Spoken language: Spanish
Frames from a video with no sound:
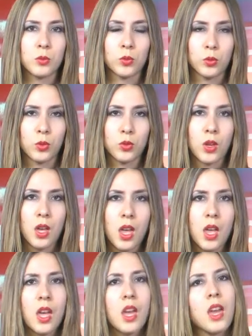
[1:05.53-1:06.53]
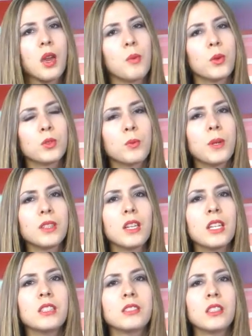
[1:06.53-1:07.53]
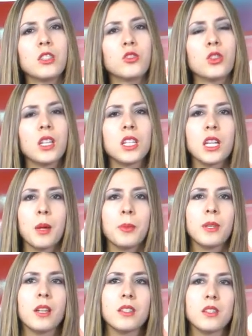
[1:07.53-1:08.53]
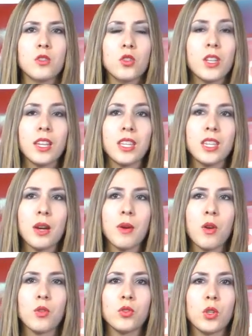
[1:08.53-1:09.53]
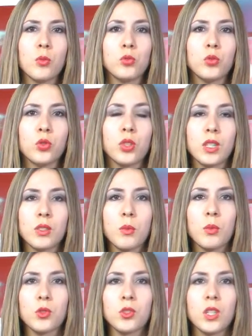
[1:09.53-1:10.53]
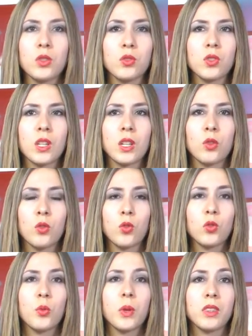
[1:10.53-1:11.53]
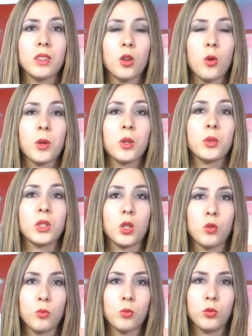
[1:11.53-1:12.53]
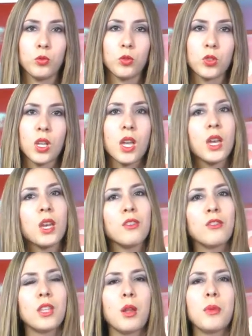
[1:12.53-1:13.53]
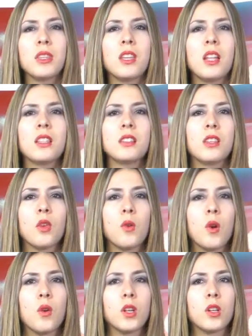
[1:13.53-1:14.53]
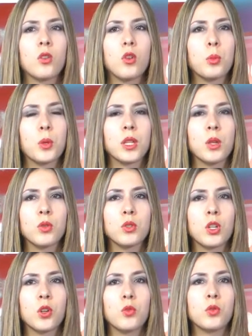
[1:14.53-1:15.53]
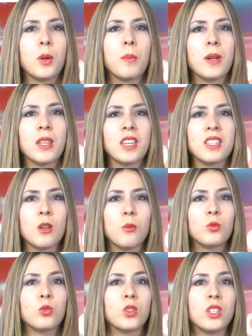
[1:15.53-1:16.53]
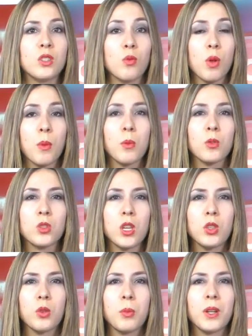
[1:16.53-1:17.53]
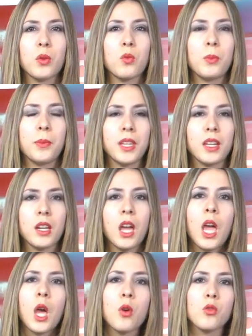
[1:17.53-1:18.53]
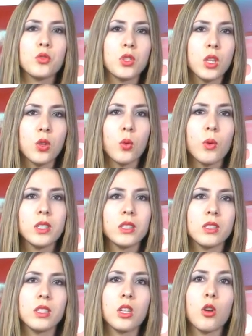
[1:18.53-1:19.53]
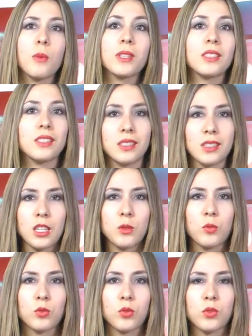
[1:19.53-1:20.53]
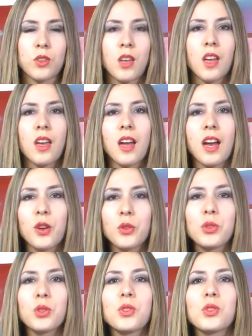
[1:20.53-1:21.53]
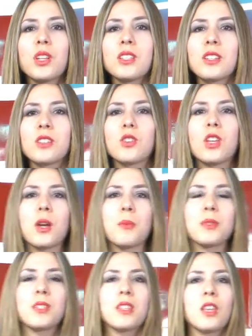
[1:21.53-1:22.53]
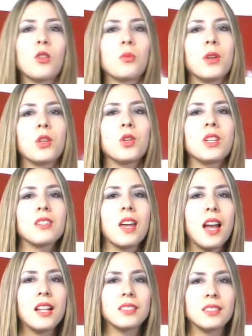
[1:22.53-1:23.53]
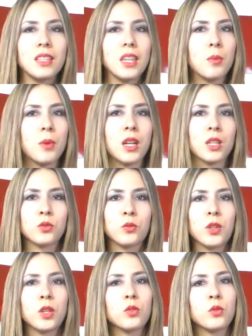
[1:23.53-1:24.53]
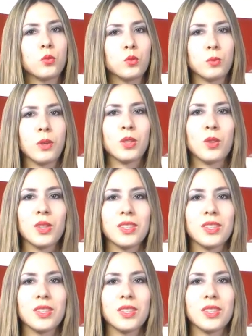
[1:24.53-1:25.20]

puntos. Por su parte, el índice nacional de capitalización del Inca bajó en 0.13%, cerrando con 90,91 puntos. Finalmente, el índice de un gobierno corporativo cerró con una pérdida de 0.19% para culminar con 147,36 puntos. A continuación, las acciones que presentaron mayores alzas seguidas por las que sufrieron un mayor